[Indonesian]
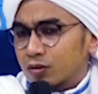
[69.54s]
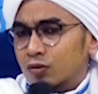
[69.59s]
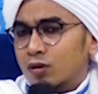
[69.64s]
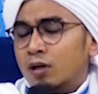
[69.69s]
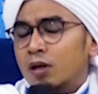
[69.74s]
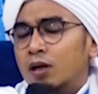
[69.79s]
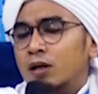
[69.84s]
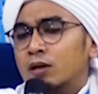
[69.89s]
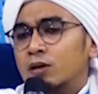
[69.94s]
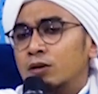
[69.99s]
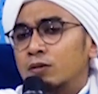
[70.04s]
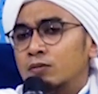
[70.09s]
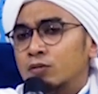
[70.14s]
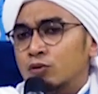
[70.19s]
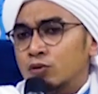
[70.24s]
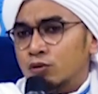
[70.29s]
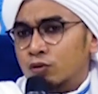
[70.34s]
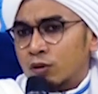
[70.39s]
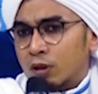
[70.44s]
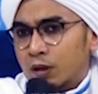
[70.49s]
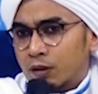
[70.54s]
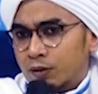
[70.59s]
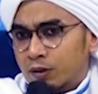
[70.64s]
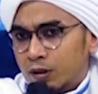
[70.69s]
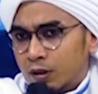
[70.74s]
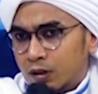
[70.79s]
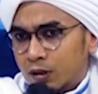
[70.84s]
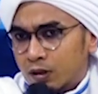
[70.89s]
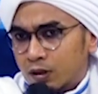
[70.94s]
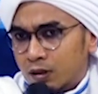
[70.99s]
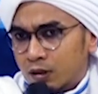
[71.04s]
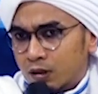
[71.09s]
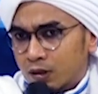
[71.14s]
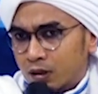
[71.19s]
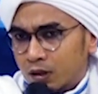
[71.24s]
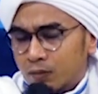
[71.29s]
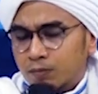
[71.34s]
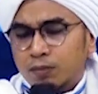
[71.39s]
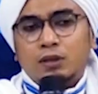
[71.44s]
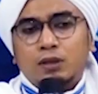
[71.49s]
Wa haramuhu
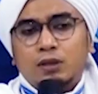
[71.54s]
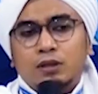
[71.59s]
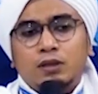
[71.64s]
adab.